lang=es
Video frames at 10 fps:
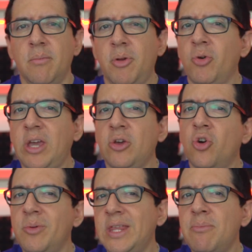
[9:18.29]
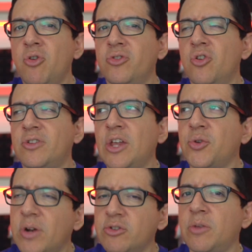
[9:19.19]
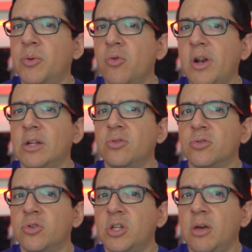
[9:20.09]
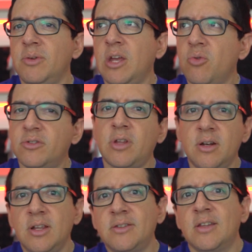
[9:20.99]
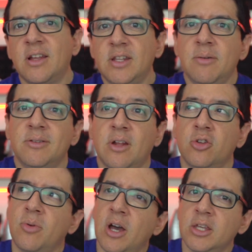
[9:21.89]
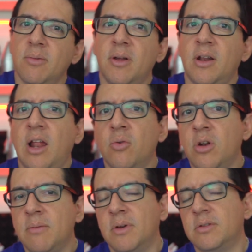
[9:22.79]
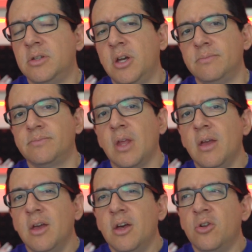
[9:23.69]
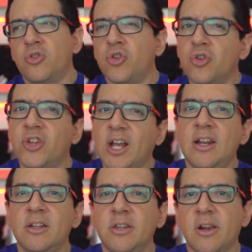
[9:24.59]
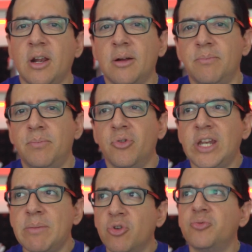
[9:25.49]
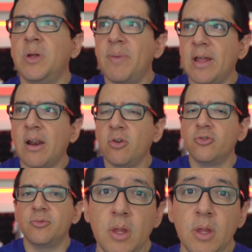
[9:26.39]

Pero ok, olvidémonos de los astronautas por un rato, todavía no están listas las naves que los van a llevar a la Luna y más allá nosotros acá en la Tierra, ¿podremos prepararnos?